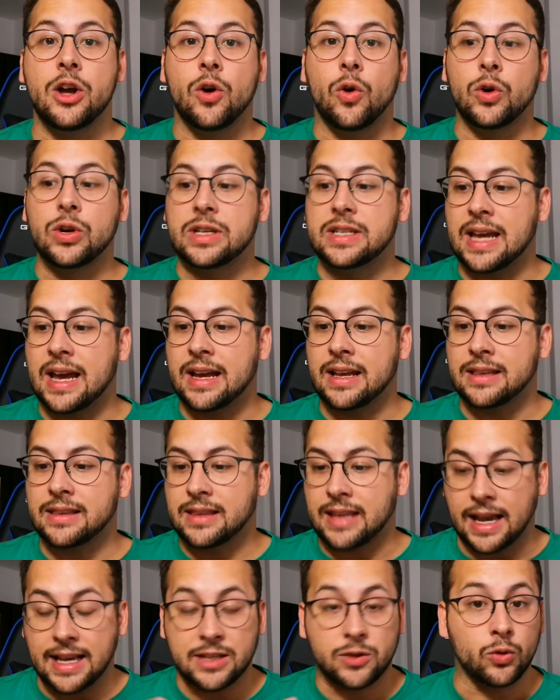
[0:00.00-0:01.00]
Und da,
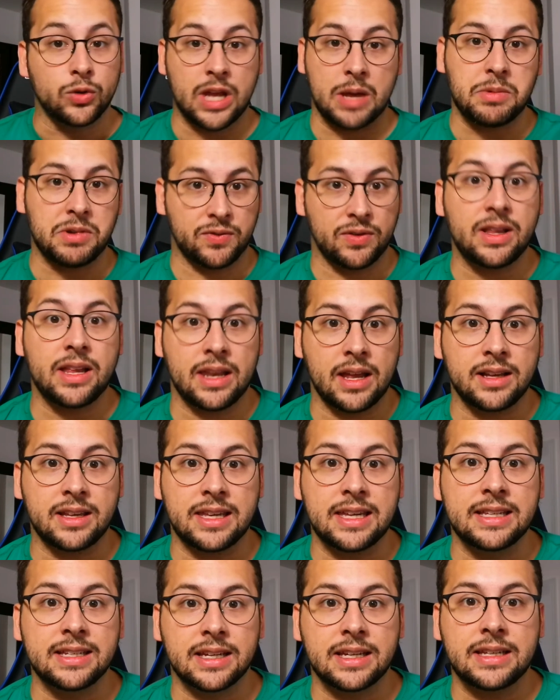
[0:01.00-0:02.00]
da ist unheimlich viel
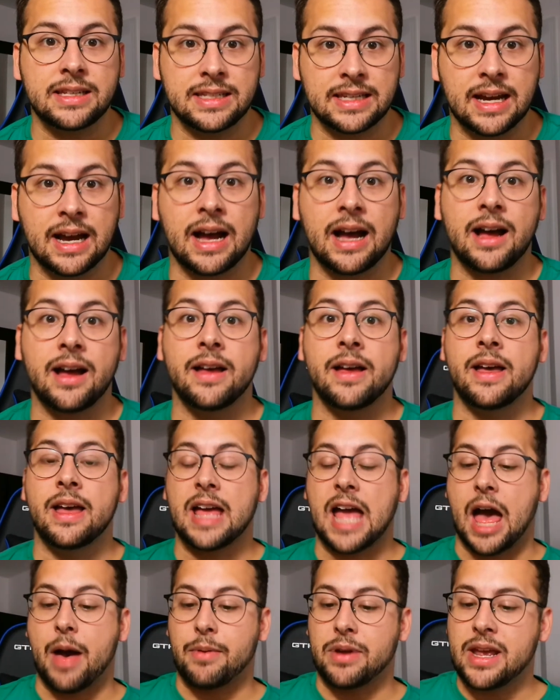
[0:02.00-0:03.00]
Energie drin, ja,
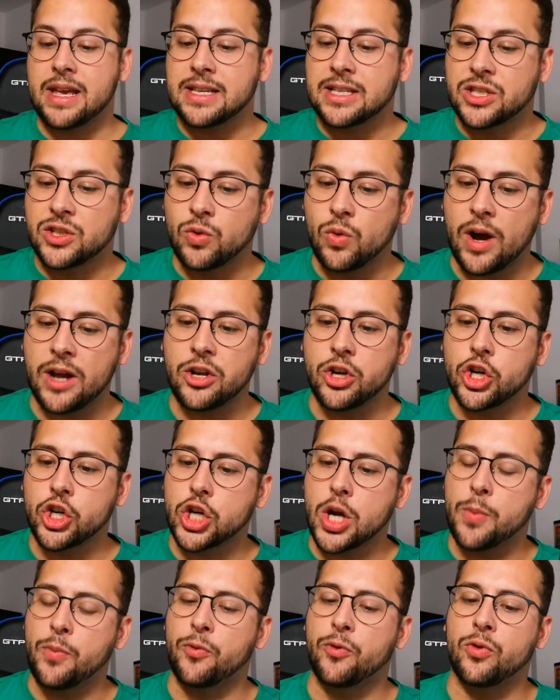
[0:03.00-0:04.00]
aber da ist so eine
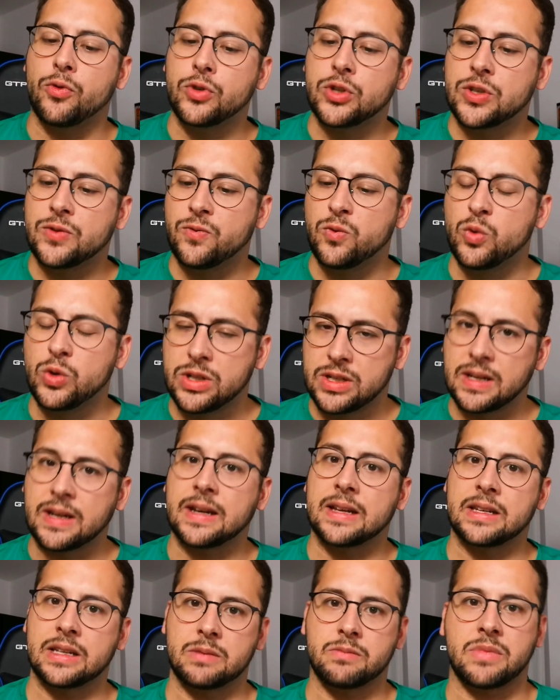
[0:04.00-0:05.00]
Schöpfungswut
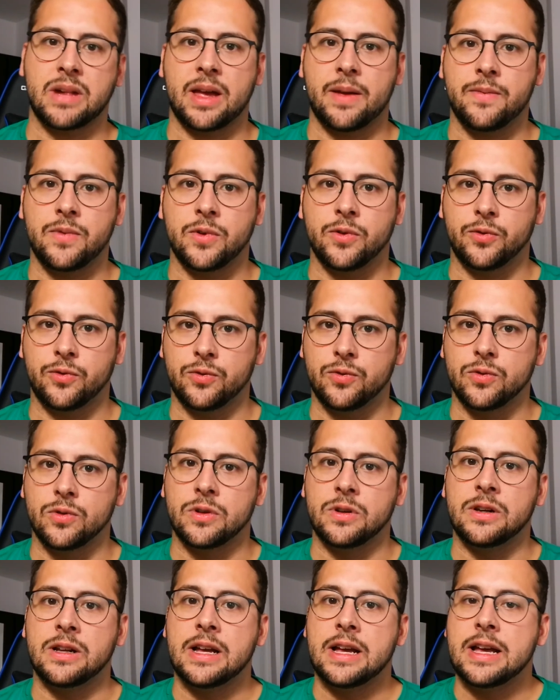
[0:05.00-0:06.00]
drin in meinem
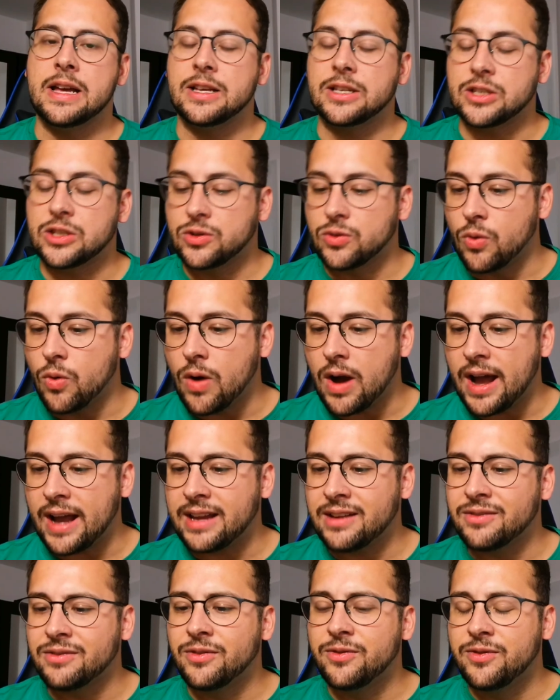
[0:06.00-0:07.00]
Gefühl, so
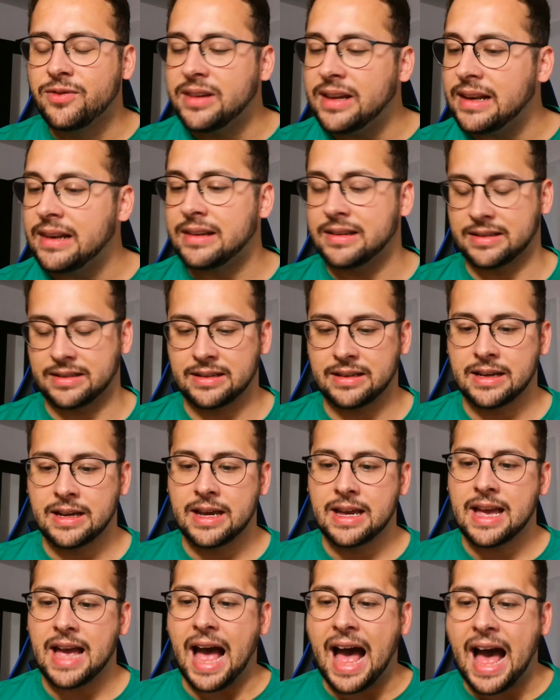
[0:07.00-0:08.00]
ein Wille,
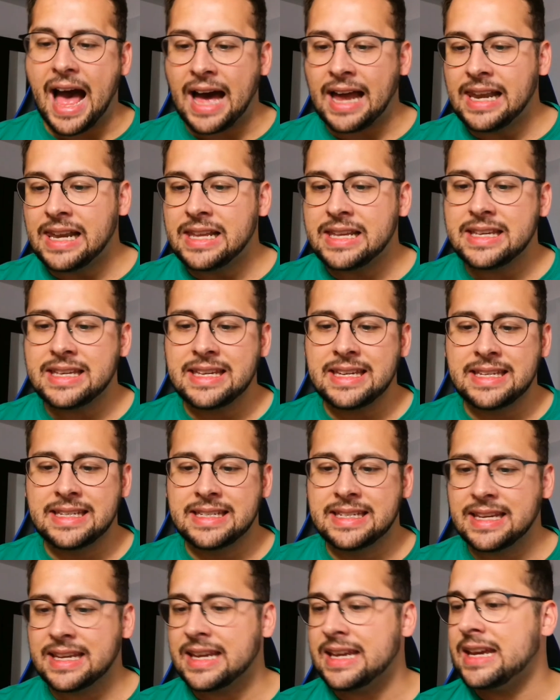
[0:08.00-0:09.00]
alle
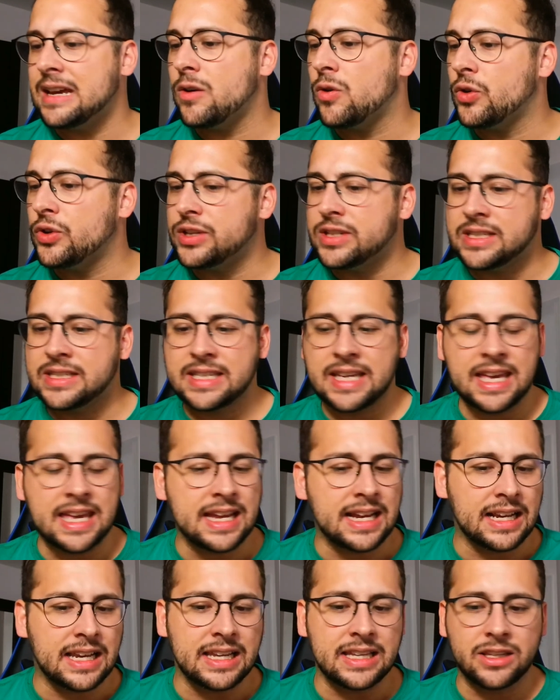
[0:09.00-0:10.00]
Idee und
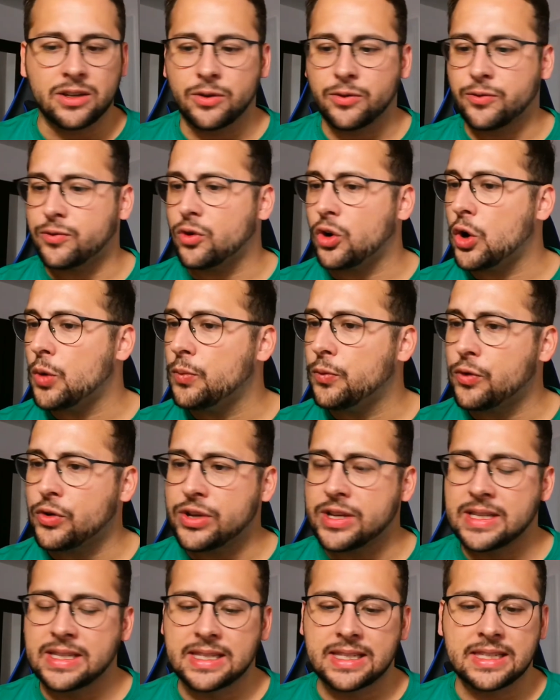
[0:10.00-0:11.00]
jegliche Form
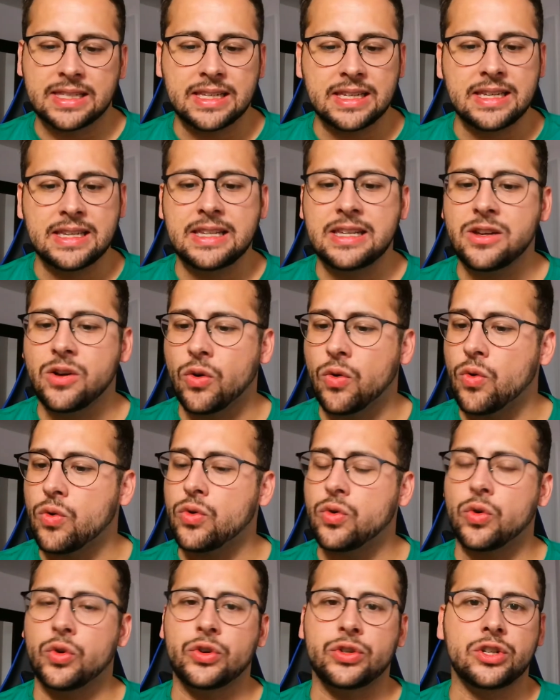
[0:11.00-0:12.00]
von
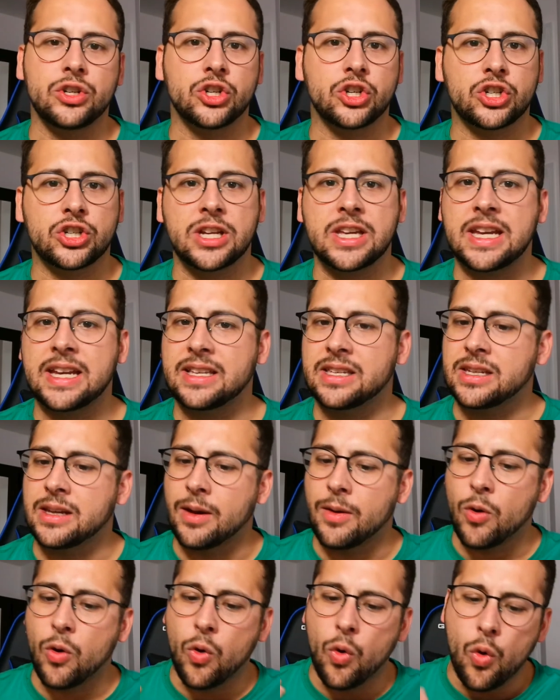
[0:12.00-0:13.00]
Inszenierung und
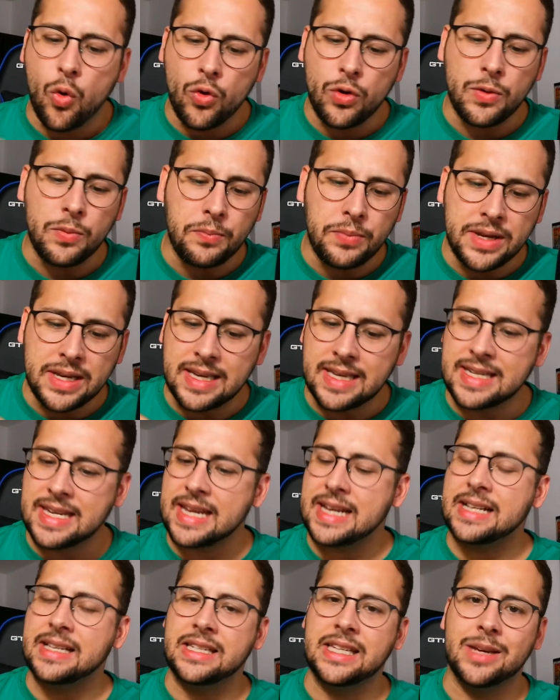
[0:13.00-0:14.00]
Geschichte
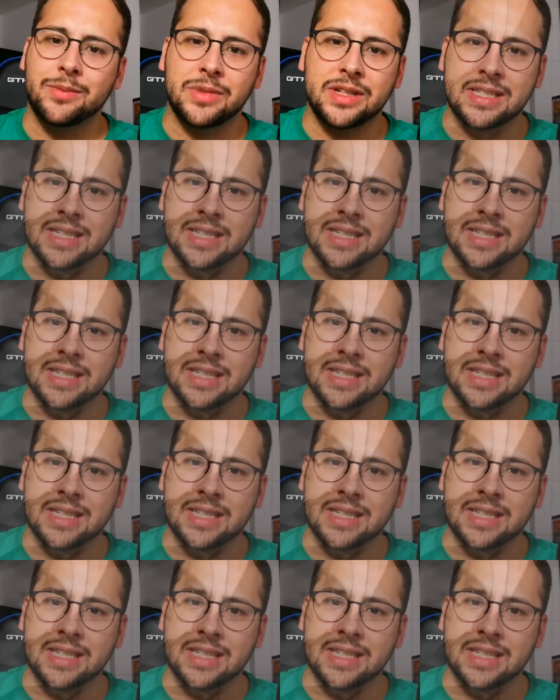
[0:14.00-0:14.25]
unbedingt hier